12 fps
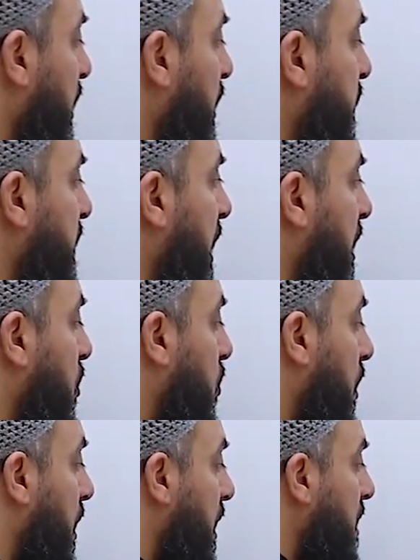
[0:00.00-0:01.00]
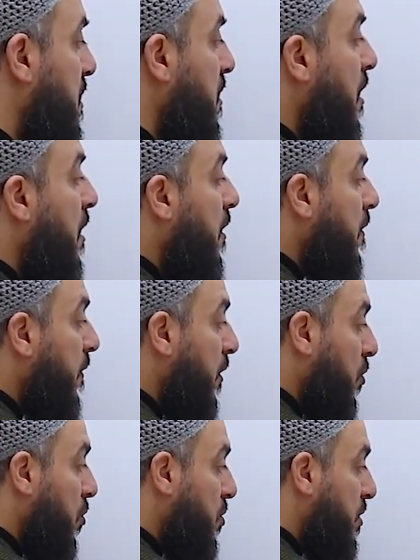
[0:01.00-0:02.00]
افتح أقواس في
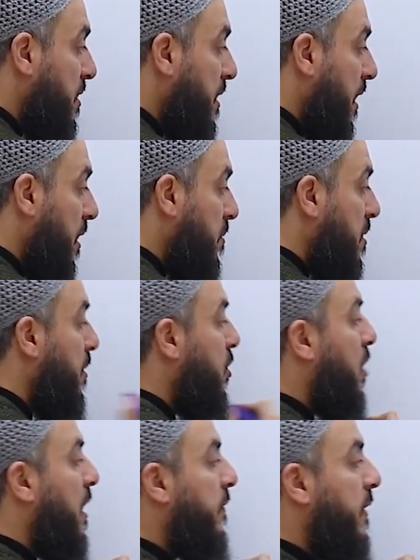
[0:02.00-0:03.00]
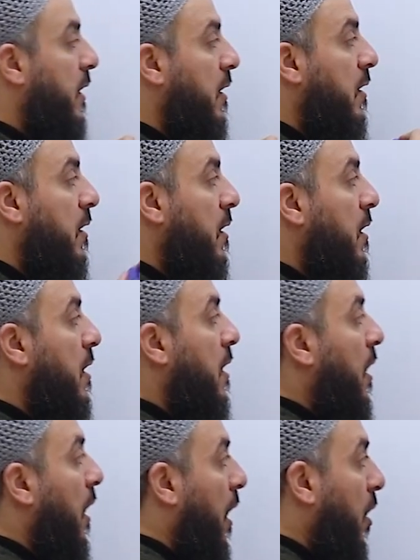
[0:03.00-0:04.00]
النص سالب زي ما انتم عارفين
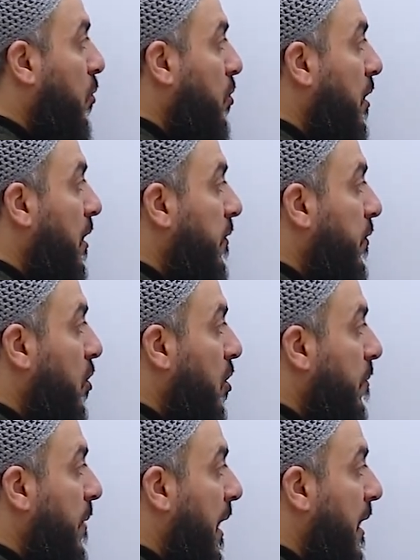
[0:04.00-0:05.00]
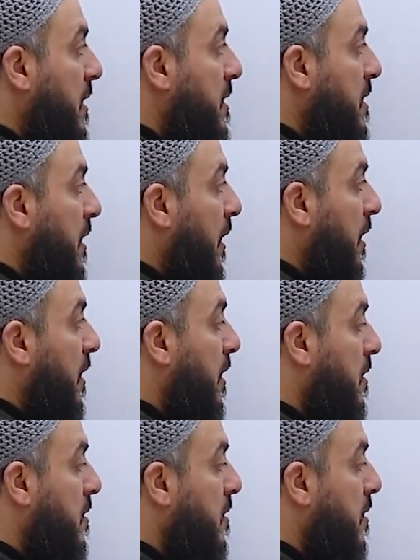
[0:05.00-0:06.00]
هعوض اللي فوق محل السين
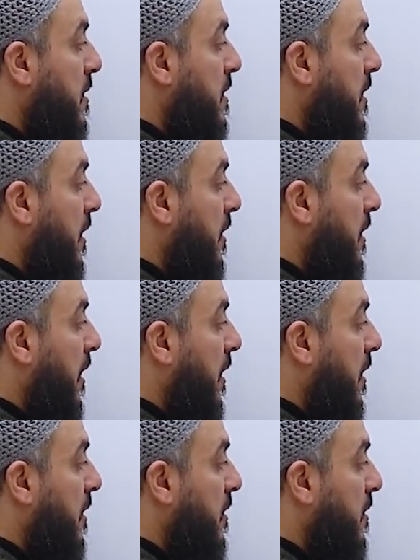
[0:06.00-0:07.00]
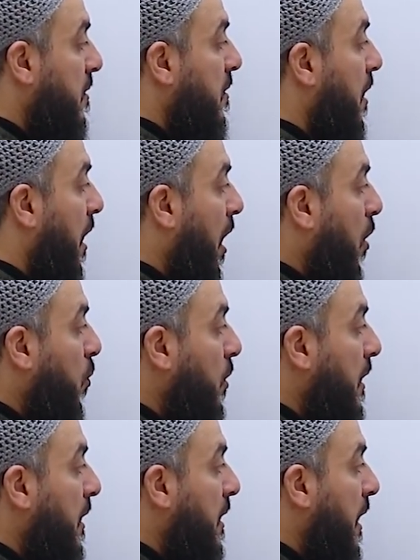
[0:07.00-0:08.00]
هتصير السين تلات
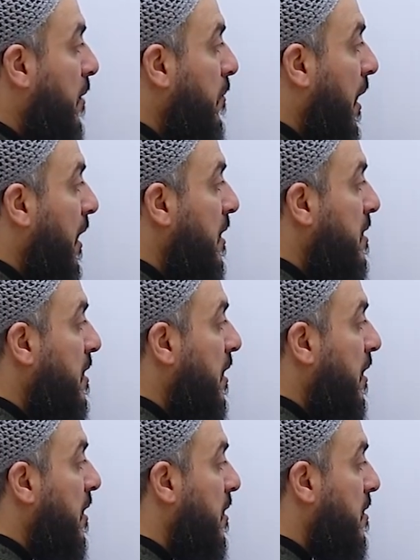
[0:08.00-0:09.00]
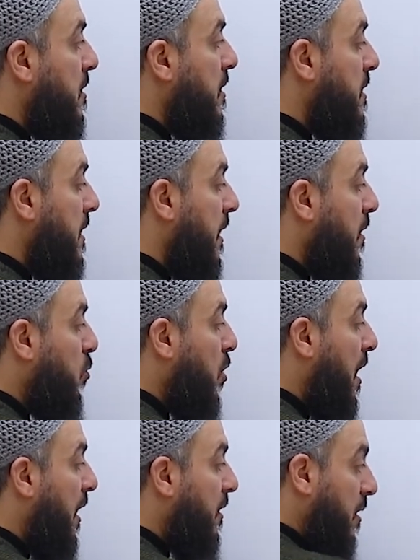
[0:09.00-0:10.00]
هعوض اللي تحت محل سين هتصير سالب
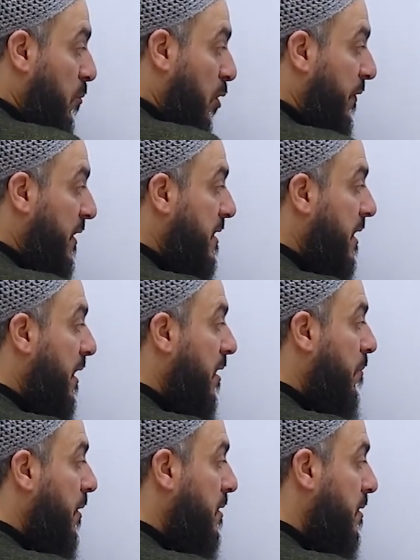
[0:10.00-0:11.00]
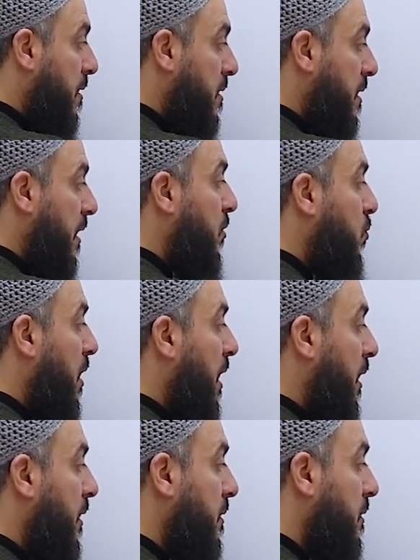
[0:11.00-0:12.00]
واحد طب ما هو في سالب هتصير زائد
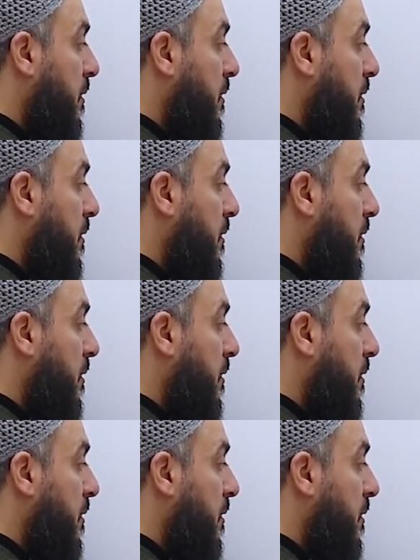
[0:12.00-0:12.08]
واحد